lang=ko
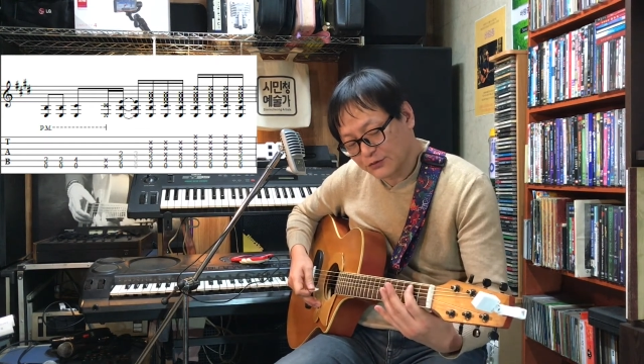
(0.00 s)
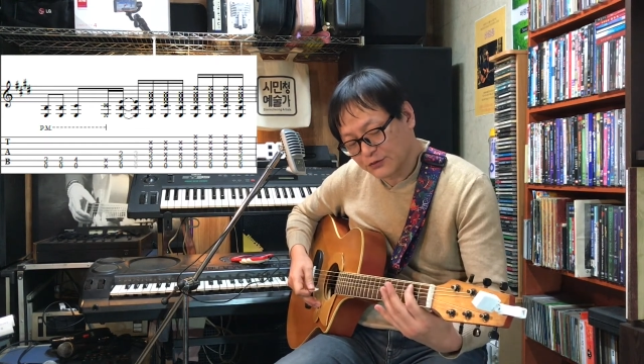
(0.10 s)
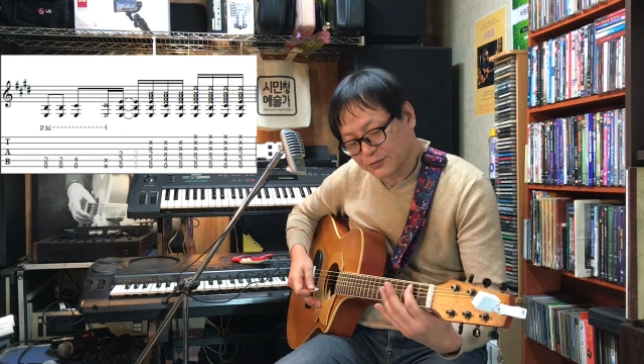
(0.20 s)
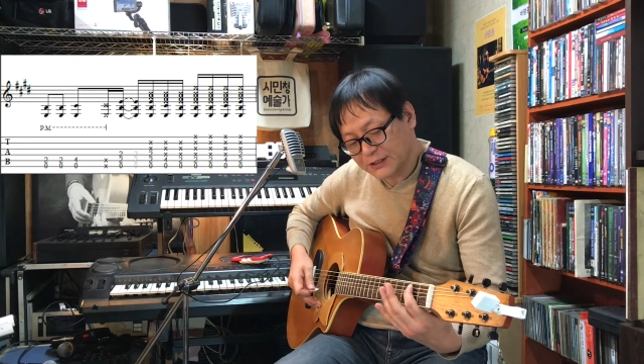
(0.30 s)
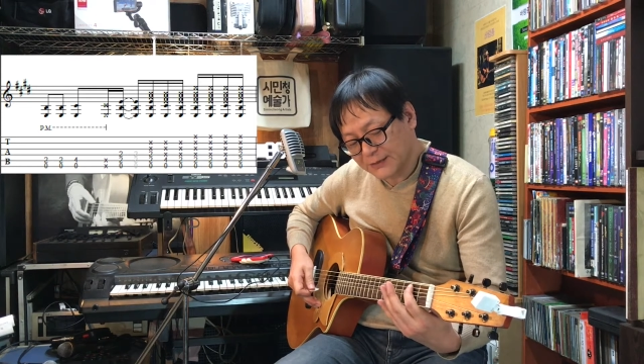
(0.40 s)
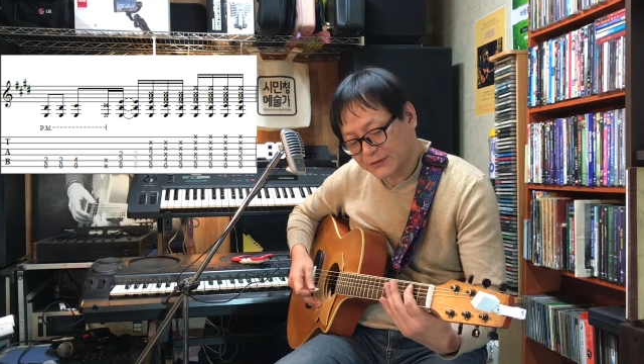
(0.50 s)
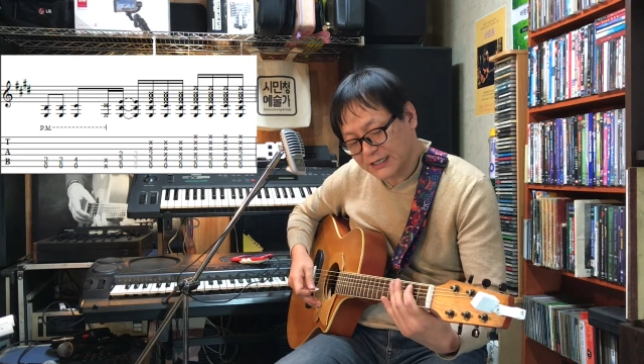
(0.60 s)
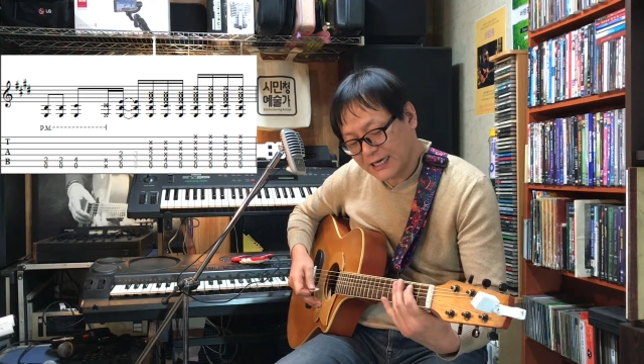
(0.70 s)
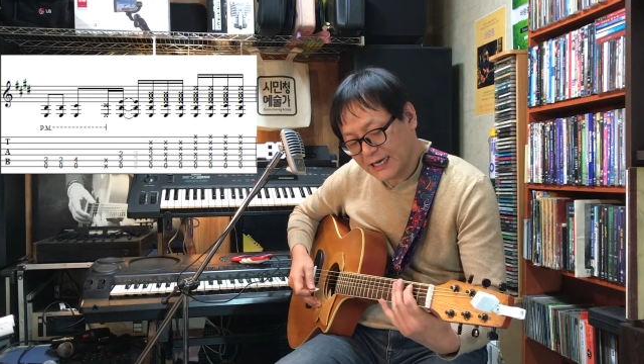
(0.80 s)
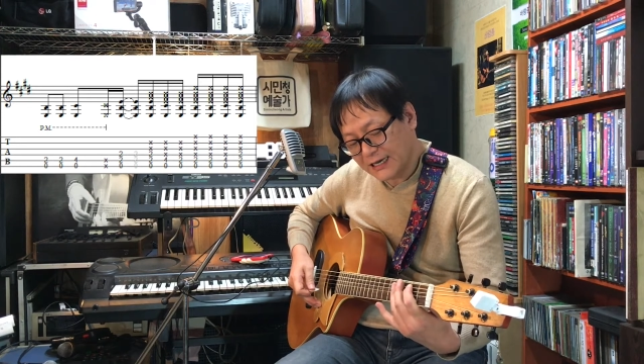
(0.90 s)
눕혀
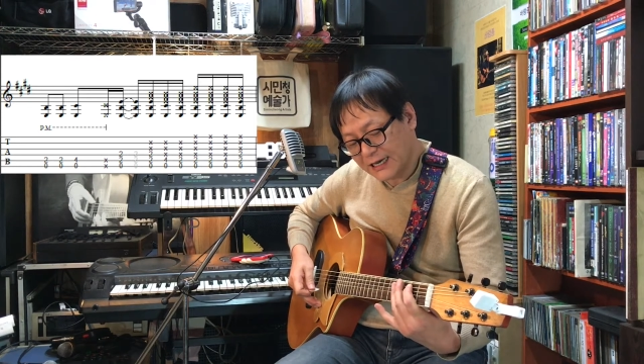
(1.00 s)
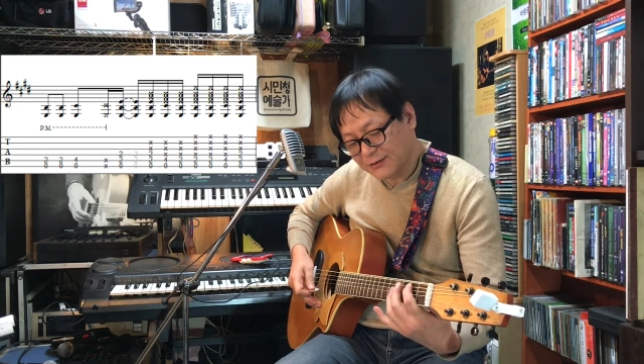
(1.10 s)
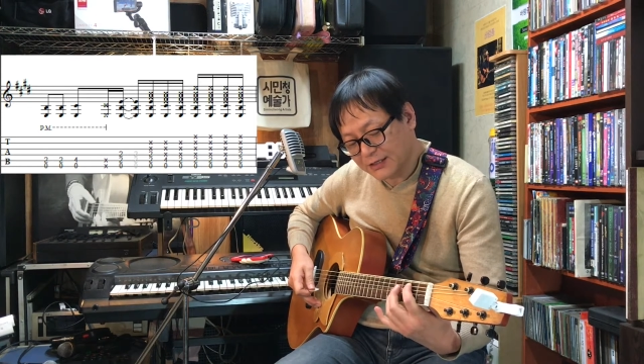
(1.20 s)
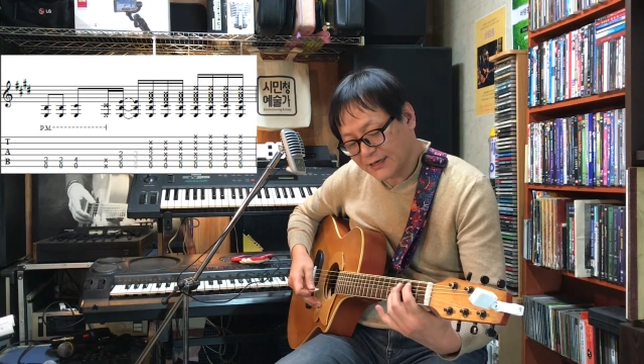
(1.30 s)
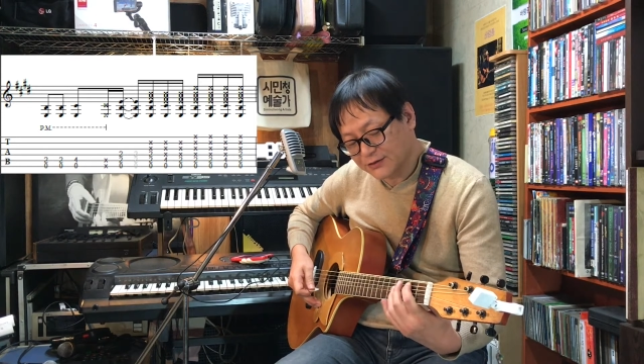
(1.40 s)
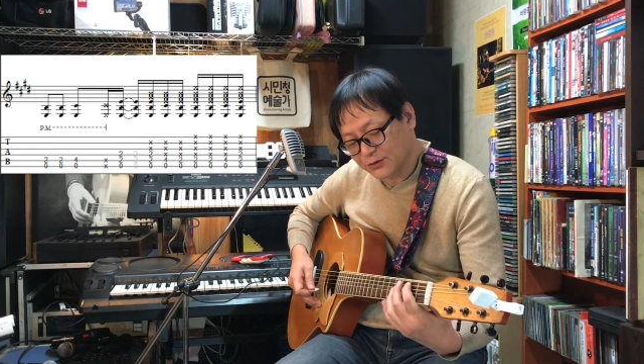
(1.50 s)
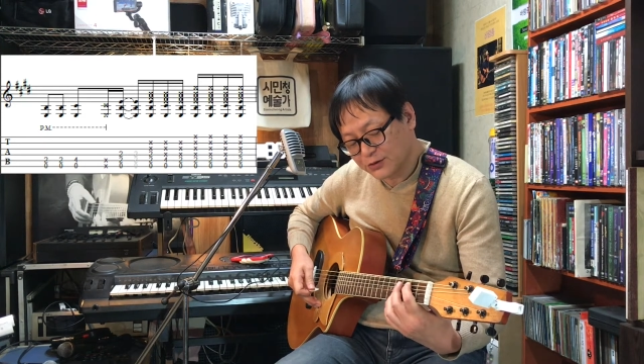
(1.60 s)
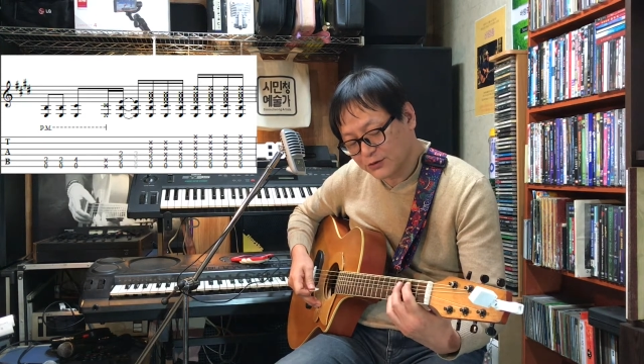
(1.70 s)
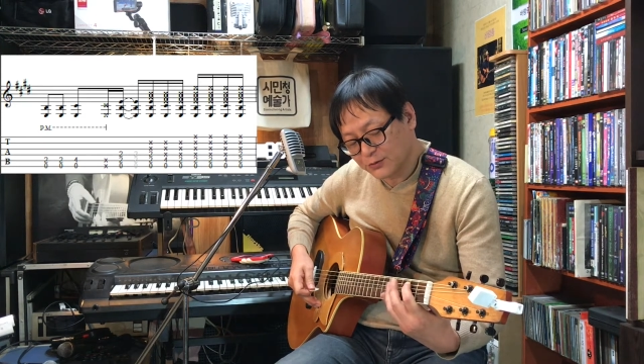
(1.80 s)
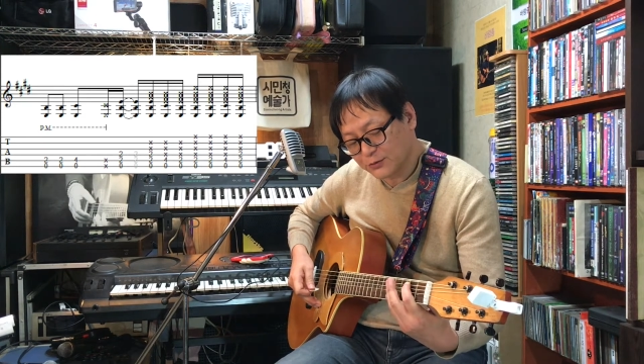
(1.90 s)
잡든가 아니면 다른
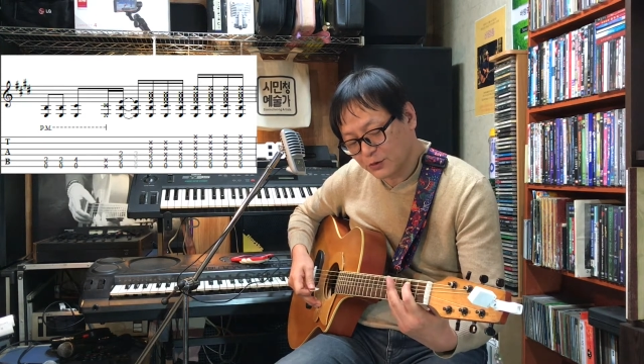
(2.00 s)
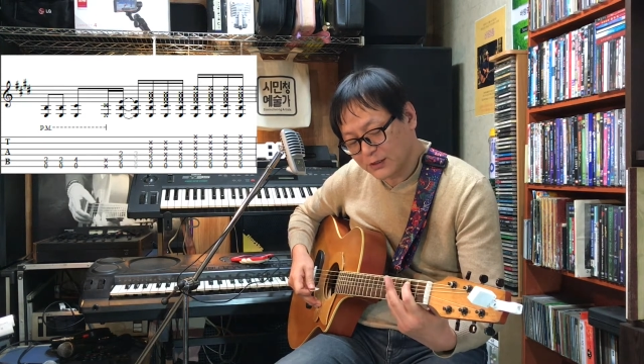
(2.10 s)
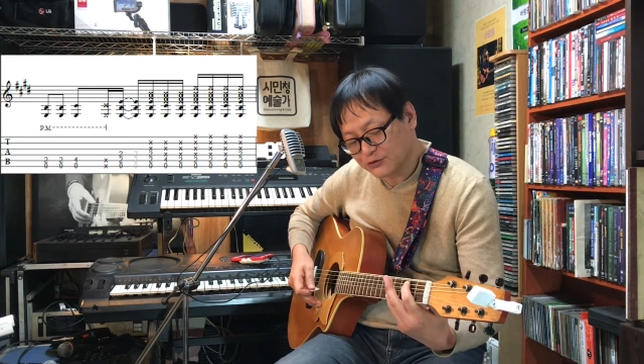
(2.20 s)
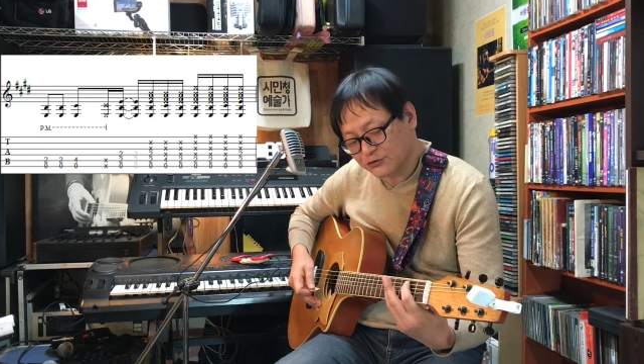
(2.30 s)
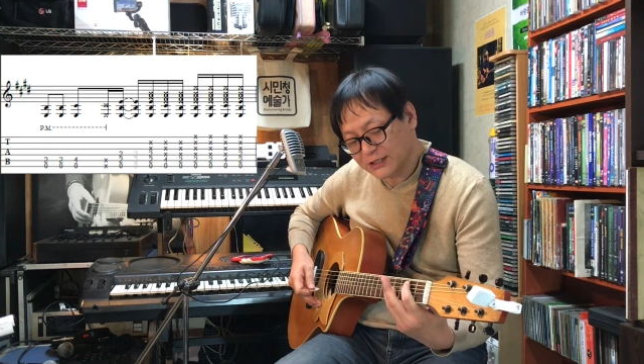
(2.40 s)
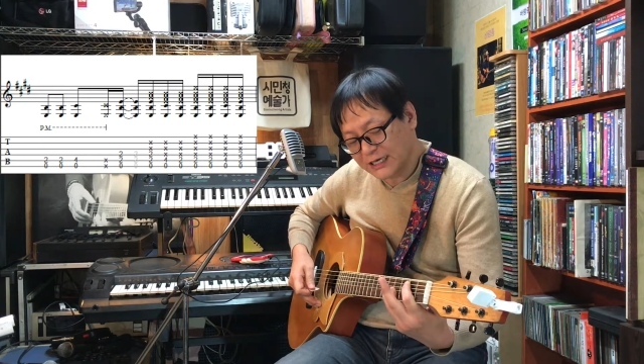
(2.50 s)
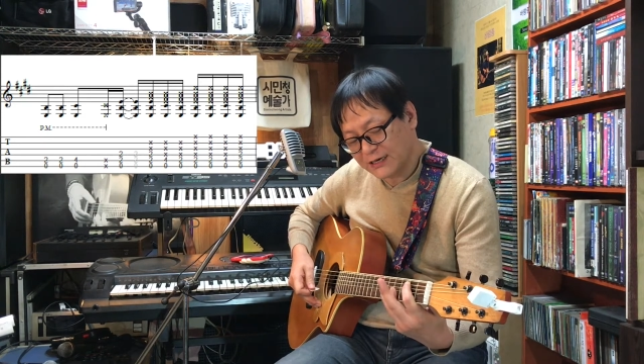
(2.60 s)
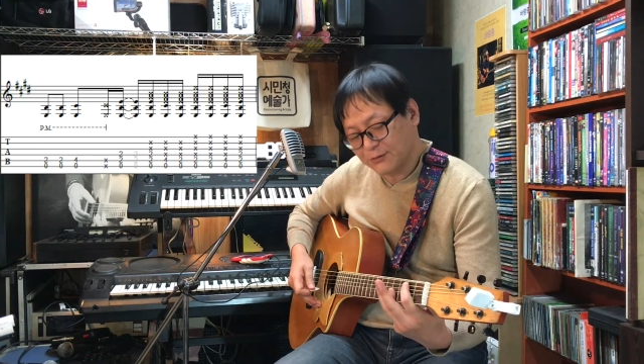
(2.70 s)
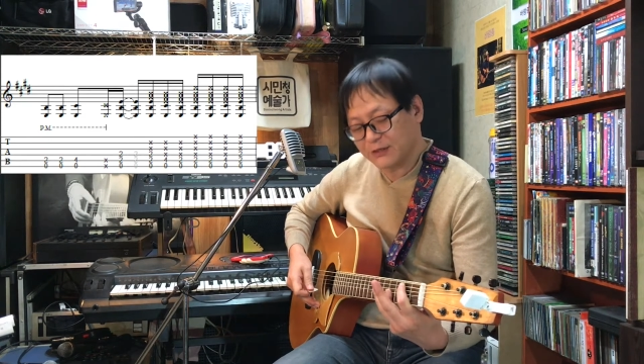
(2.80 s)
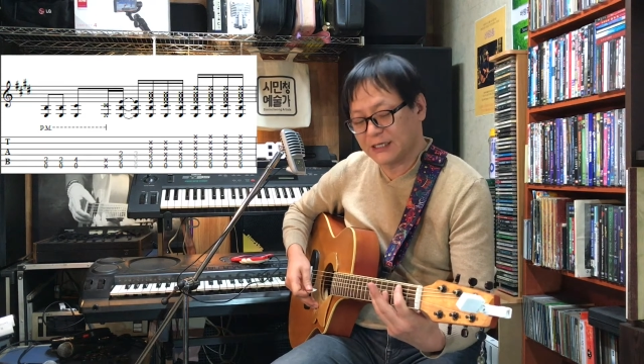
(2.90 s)
손들이 좀 도와주든가
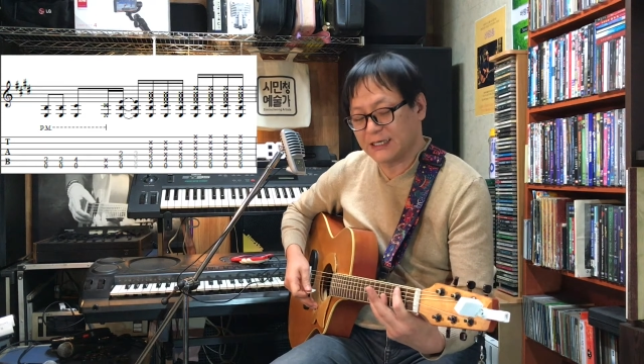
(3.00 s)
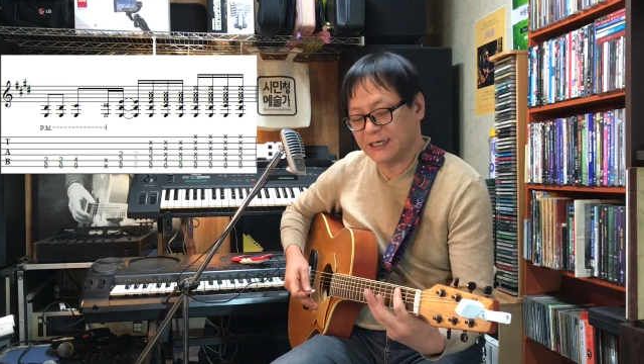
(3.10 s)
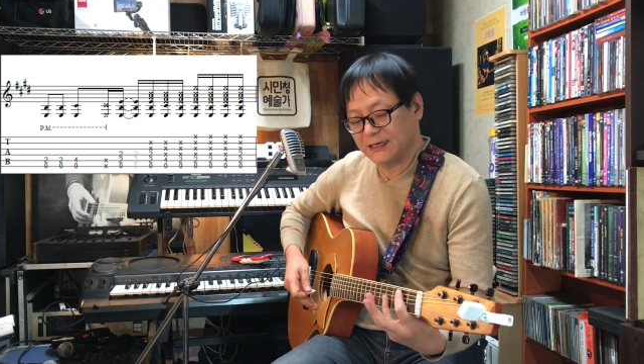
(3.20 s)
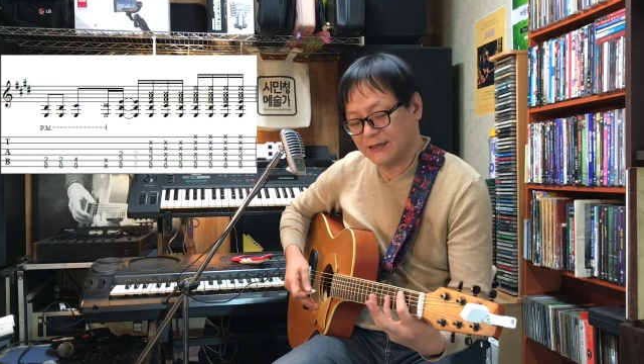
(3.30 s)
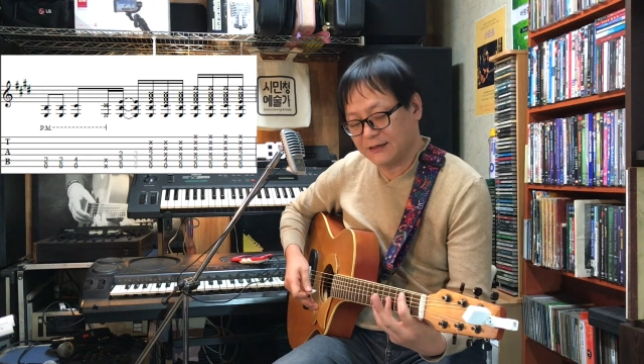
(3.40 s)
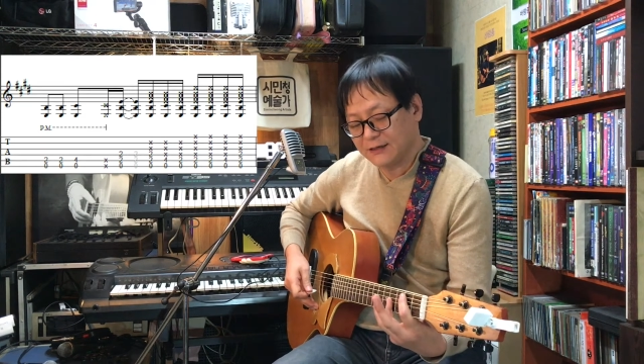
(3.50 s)
뭐 이렇게